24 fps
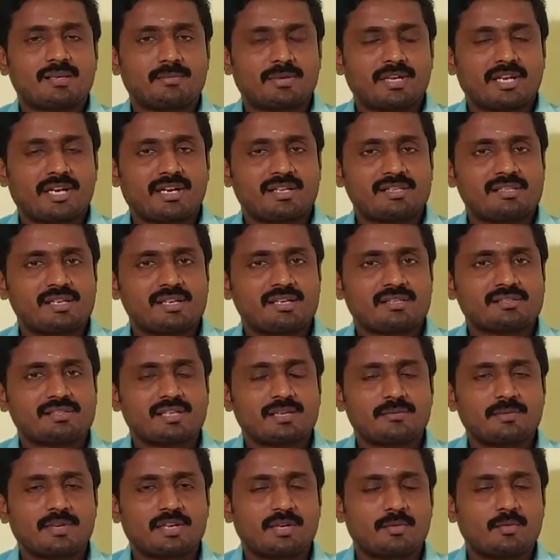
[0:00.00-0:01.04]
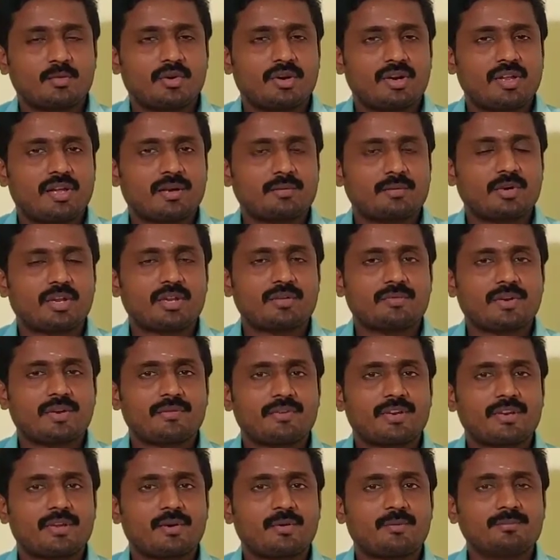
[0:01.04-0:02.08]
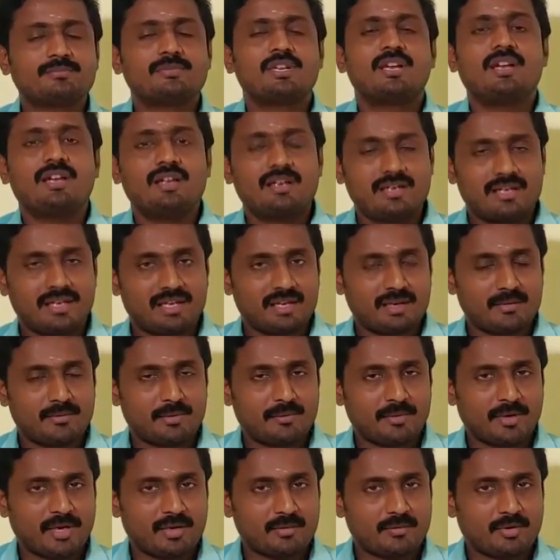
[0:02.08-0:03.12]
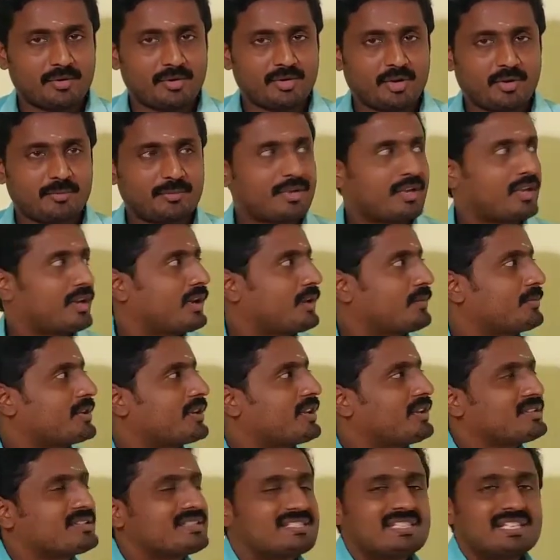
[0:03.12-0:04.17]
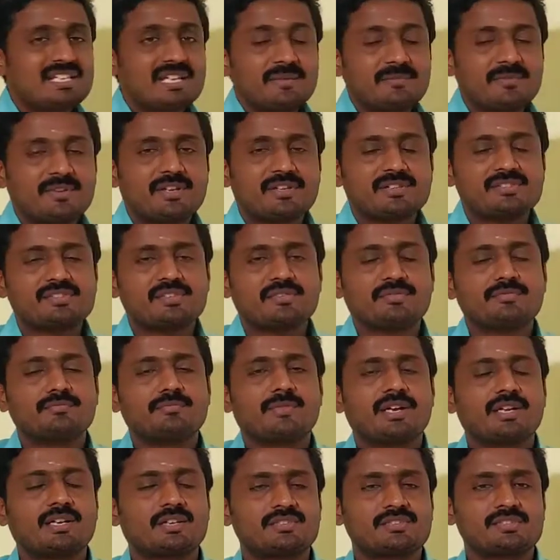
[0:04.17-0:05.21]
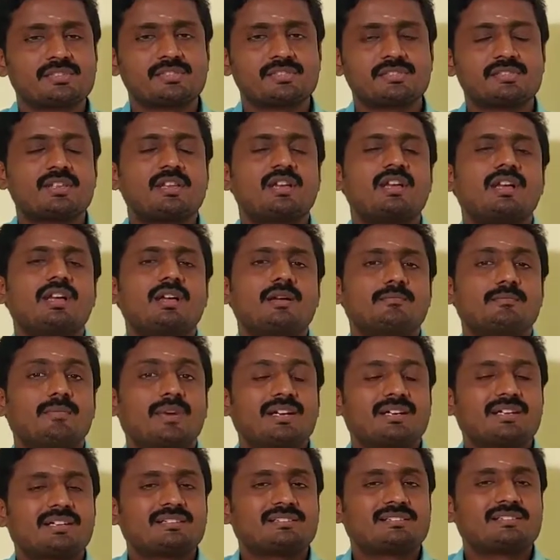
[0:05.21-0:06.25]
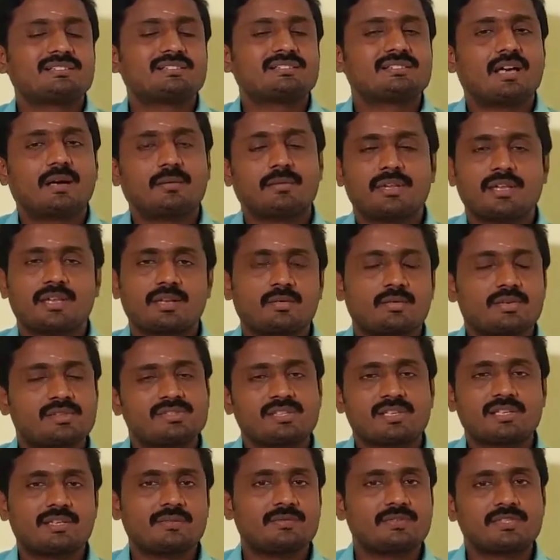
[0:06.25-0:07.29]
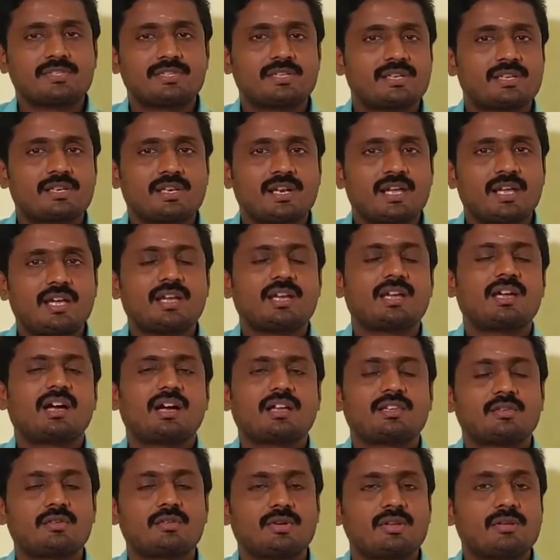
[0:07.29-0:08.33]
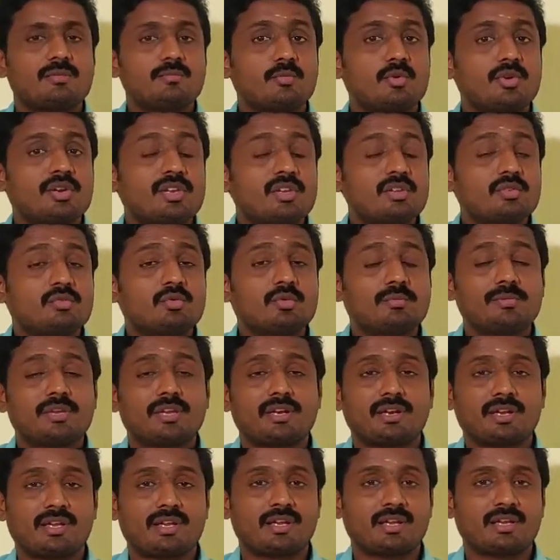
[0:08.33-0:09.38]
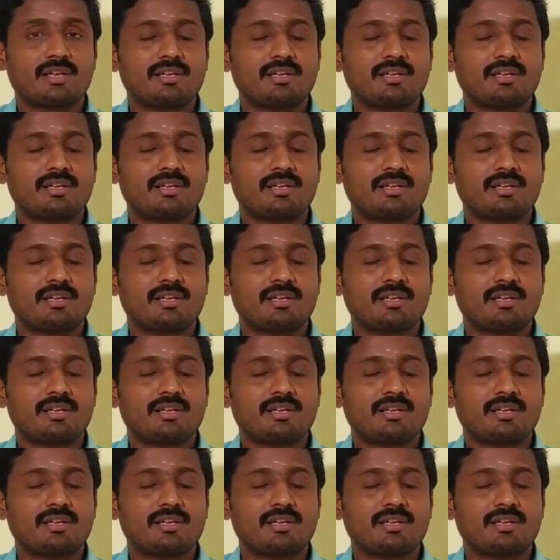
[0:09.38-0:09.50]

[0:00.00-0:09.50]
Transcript: தமிழ்நாடு சேனல் சார்பாக உங்களை அன்புடன் வரவேற்கிறோம் இன்றைக்கி நம்ம பார்க்க போகிற டாபிக் என்ன அப்படின்னா சிக்னிஃபிகன்ஸ் ஆஃப் மைட்டாசிஸ் மைட்டாசிஸ் அப்படிங்கிற ஒரு செல் டிவிஷன் இருக்குல்ல அதனுடைய முக்கியத்துவம் என்ன